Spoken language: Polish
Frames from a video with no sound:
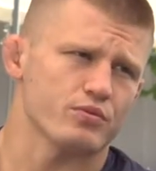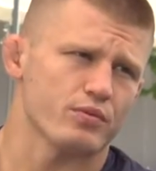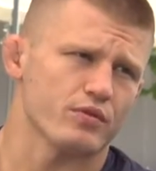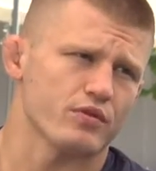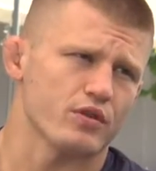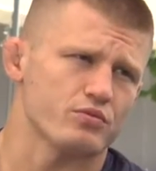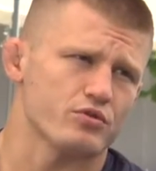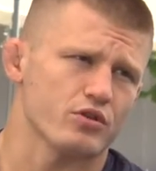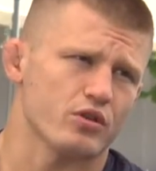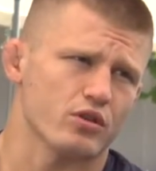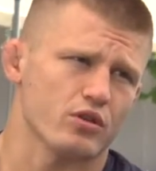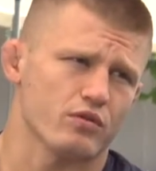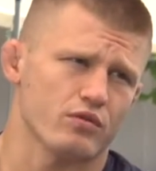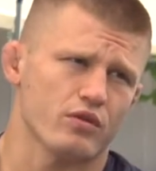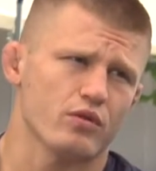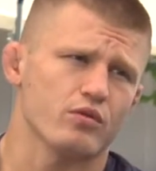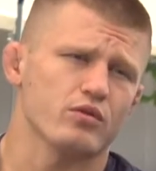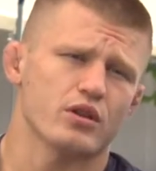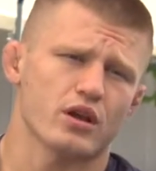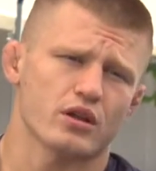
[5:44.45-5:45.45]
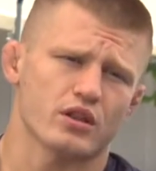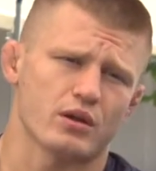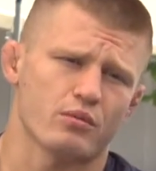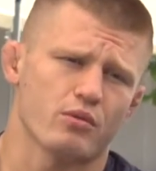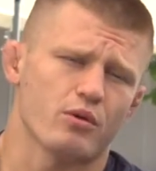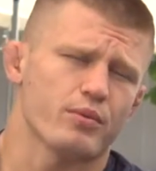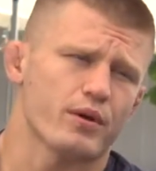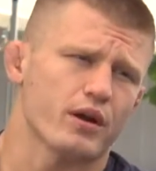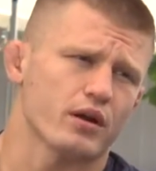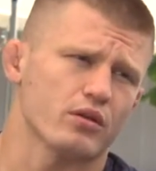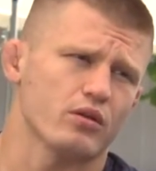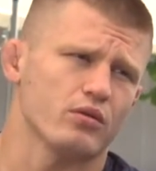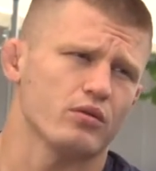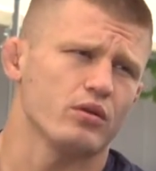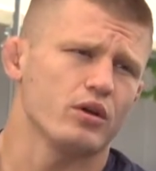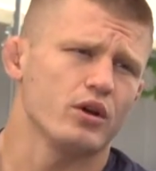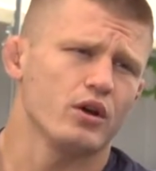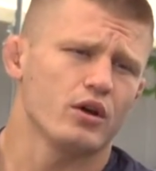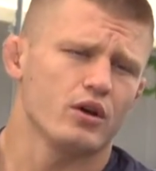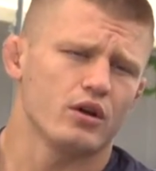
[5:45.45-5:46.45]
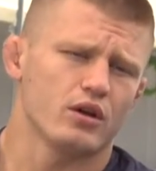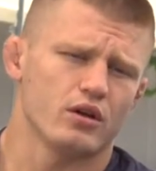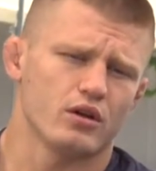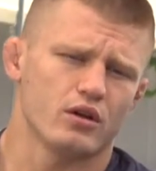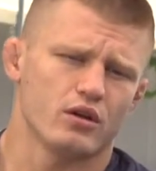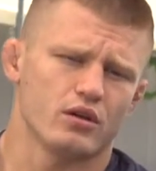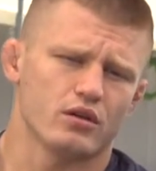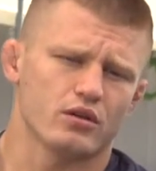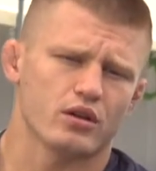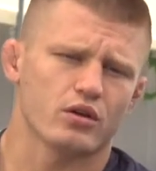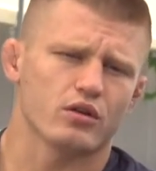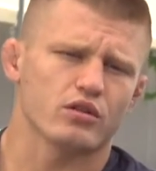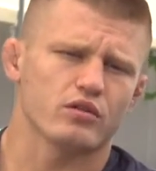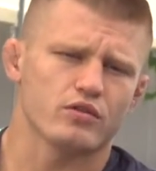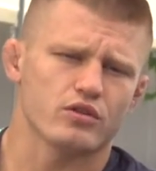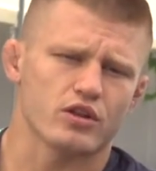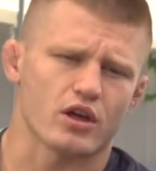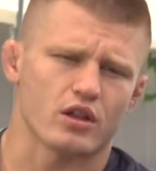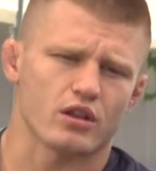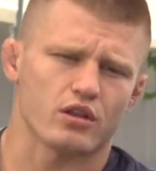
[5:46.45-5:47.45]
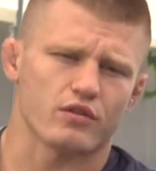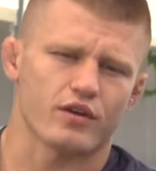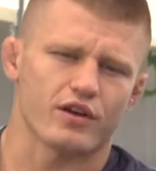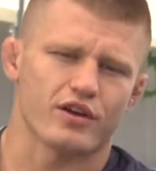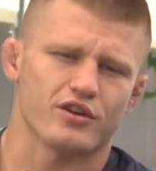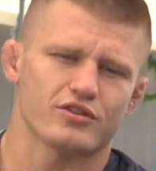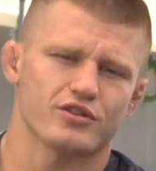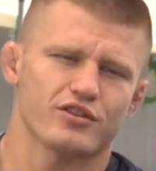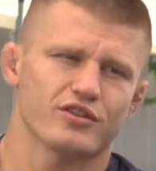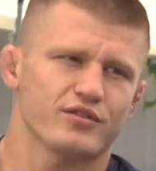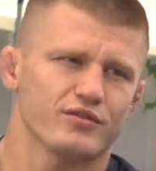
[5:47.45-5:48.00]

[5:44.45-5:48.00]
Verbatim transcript: pewnie przygotowywał i tak samo pragnął y, tego zwycięstwa. To jest Jeśli... po